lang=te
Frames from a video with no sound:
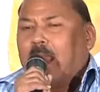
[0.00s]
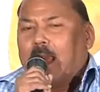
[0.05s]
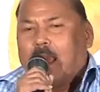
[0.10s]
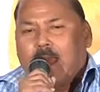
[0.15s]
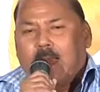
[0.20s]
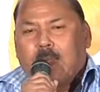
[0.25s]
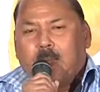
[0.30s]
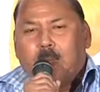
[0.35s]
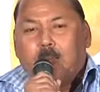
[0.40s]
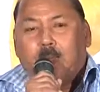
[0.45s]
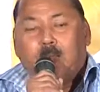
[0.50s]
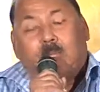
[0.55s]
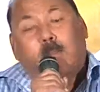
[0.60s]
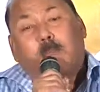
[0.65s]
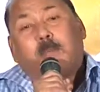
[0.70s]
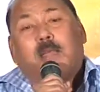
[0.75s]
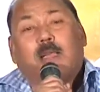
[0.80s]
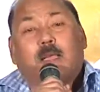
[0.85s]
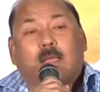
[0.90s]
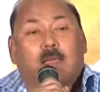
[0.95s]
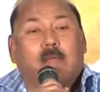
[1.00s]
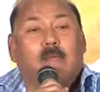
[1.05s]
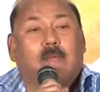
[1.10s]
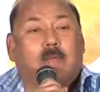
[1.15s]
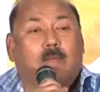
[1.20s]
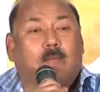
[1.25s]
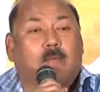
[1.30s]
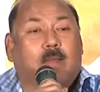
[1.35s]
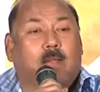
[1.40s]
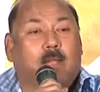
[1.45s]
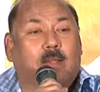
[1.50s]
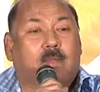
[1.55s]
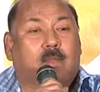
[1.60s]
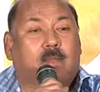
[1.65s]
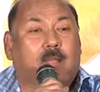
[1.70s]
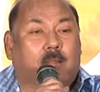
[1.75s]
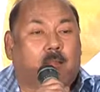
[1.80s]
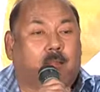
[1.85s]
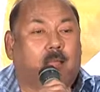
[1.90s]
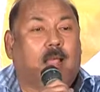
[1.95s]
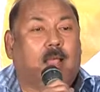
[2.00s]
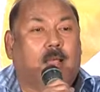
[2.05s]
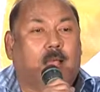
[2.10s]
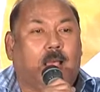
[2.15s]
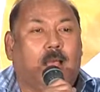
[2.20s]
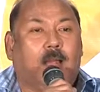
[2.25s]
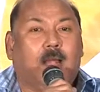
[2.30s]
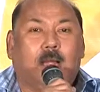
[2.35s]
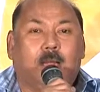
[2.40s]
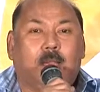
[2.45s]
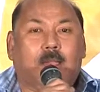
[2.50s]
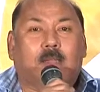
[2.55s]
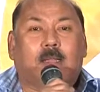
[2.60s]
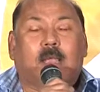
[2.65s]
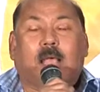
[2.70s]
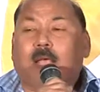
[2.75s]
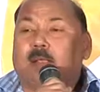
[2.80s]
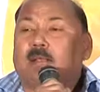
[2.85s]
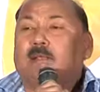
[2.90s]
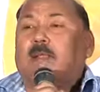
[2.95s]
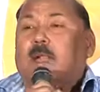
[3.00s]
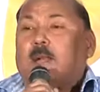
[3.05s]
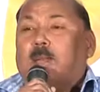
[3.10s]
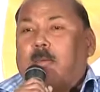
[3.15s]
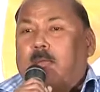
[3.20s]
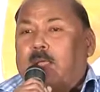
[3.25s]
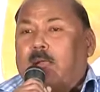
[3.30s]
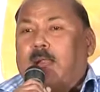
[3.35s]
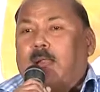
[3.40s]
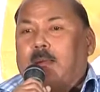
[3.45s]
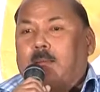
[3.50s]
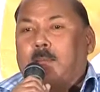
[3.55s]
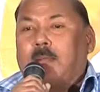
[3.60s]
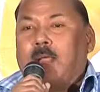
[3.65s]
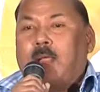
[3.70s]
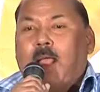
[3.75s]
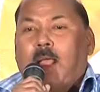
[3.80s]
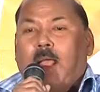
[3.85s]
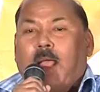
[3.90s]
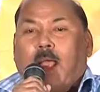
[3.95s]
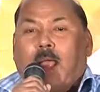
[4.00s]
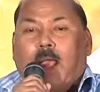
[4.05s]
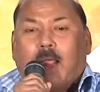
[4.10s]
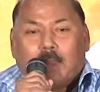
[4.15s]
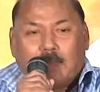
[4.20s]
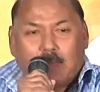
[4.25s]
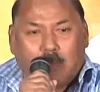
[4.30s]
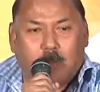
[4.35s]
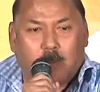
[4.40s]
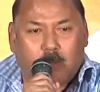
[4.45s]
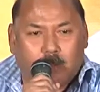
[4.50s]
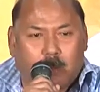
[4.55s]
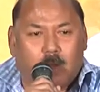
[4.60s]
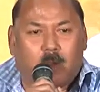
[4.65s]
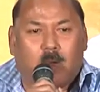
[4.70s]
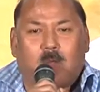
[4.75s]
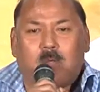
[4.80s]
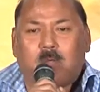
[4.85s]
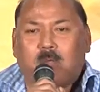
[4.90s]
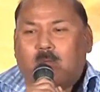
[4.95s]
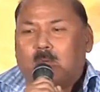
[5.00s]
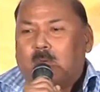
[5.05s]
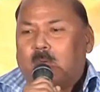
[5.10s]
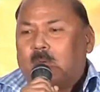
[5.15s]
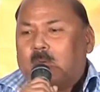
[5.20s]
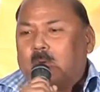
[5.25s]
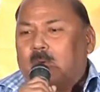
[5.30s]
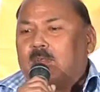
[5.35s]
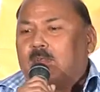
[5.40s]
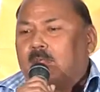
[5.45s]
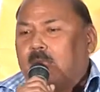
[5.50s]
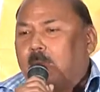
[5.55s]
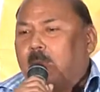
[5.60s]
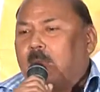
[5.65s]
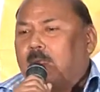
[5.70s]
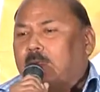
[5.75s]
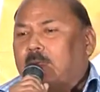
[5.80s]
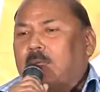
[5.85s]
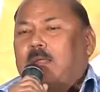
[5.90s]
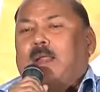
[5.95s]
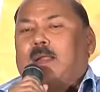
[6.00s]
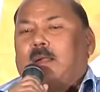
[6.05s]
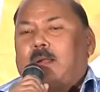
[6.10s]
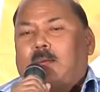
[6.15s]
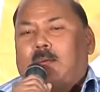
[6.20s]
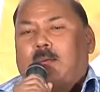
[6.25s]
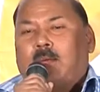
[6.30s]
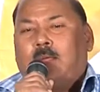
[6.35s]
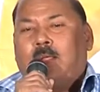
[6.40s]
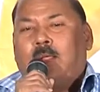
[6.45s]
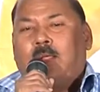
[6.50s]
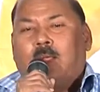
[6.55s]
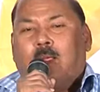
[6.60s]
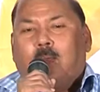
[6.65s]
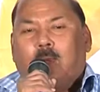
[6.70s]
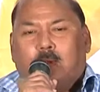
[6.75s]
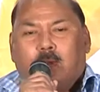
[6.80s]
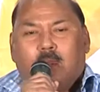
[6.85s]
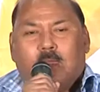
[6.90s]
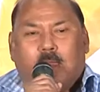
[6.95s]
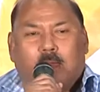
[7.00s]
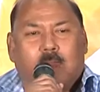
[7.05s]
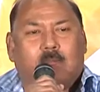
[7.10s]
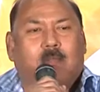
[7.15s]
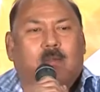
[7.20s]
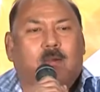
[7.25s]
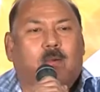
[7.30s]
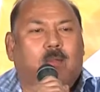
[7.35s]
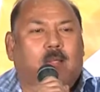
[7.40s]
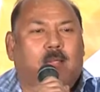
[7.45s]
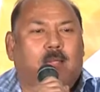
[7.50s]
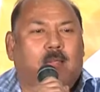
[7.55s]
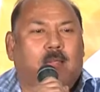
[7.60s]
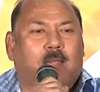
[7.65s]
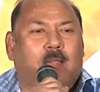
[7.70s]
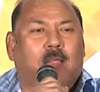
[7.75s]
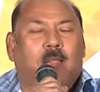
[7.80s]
ఆయన ముక్తపథగ్రస్తం రాస్తారా అని అడిగితే ఆశ్చర్యపోయాను నేను అంతకు ముందు రోజు ఒక సినిమా షూటింగ్లో ఒక దర్శకుడికి